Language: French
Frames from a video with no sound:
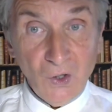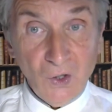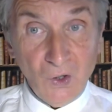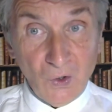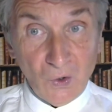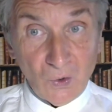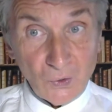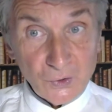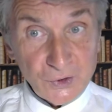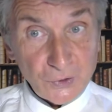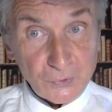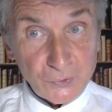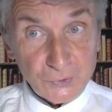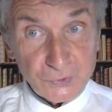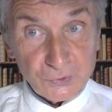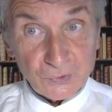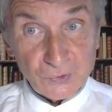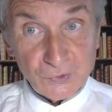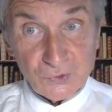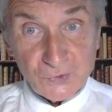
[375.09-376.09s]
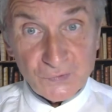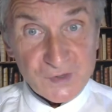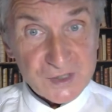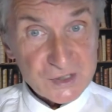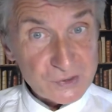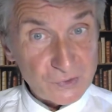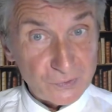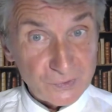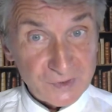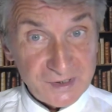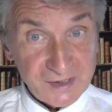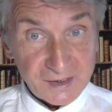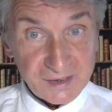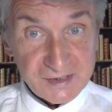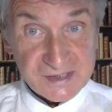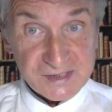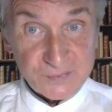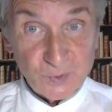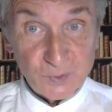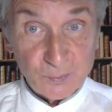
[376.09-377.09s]
On y retrouve son
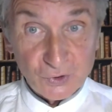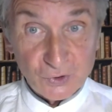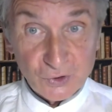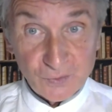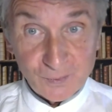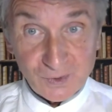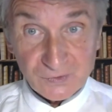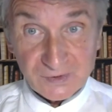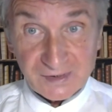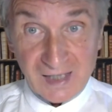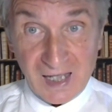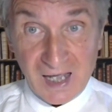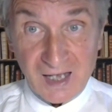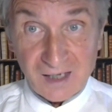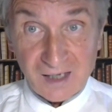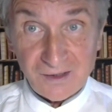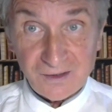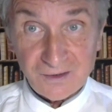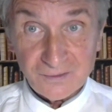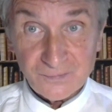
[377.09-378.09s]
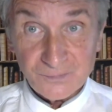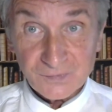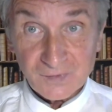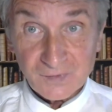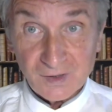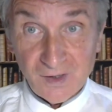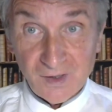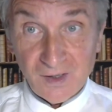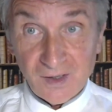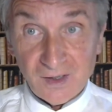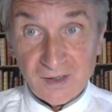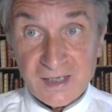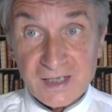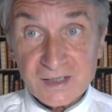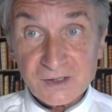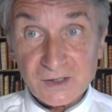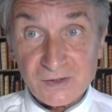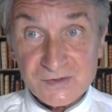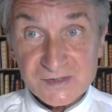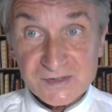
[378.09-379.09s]
lyrisme monumental,
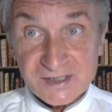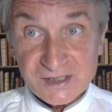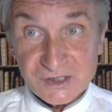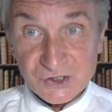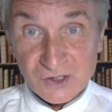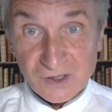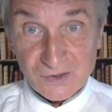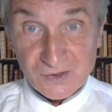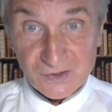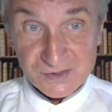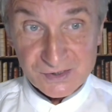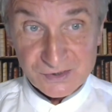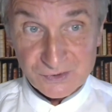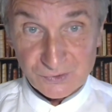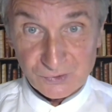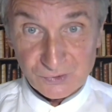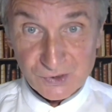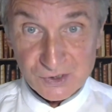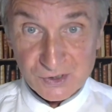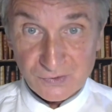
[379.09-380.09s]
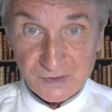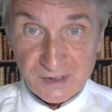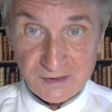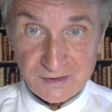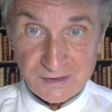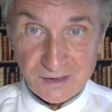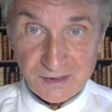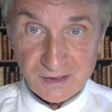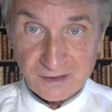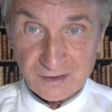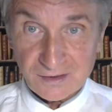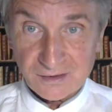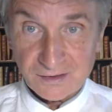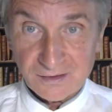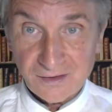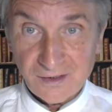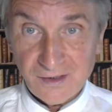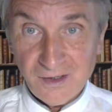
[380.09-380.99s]
l'intransigeance de son éthique,